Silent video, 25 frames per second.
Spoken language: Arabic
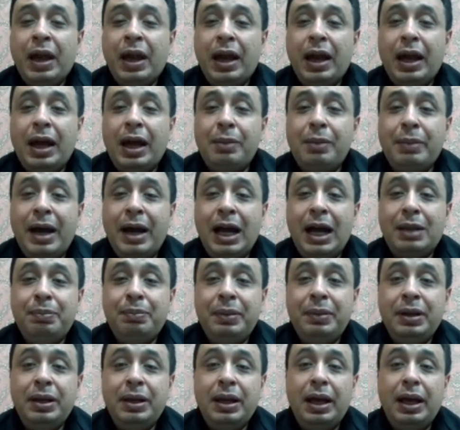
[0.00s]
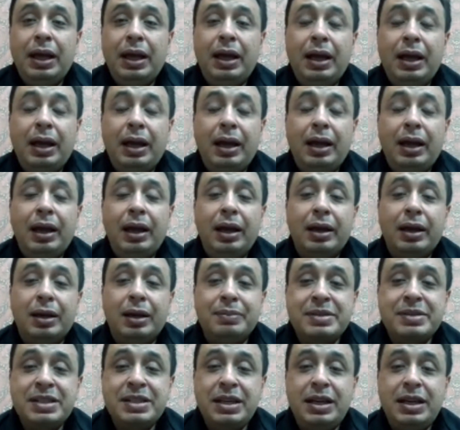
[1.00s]
المهد من
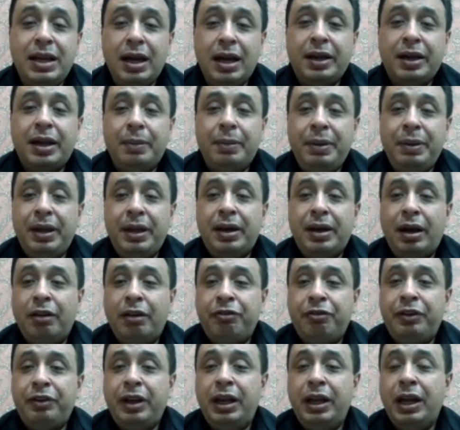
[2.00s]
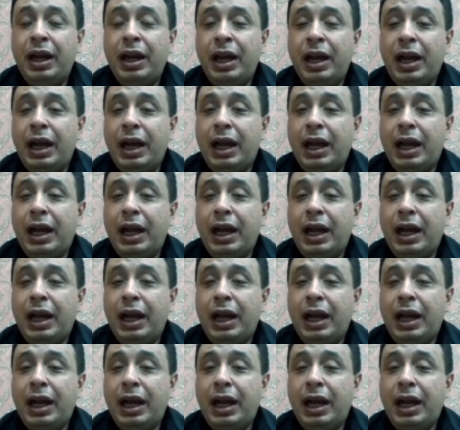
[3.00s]
رمزيه كبيره في